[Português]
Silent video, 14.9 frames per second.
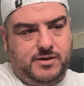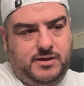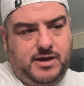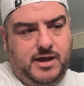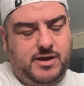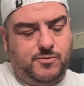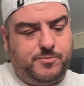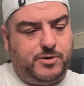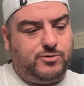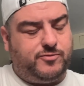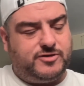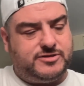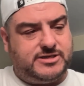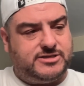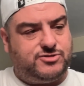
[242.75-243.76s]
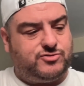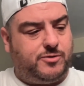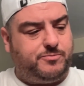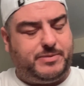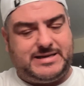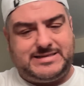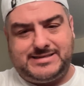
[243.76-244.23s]
E aí eu pergunto pra vocês,
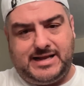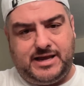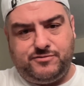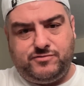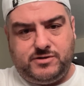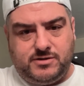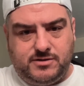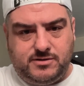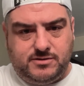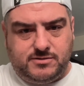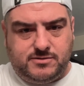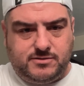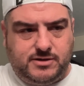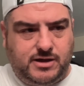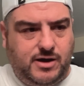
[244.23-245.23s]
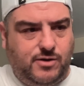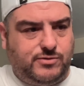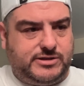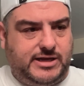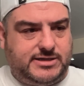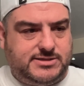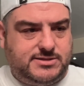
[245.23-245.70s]
isso prescreve? que, que
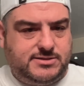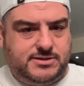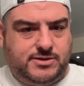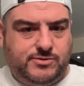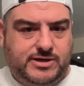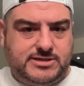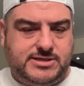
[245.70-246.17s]
acontece? Então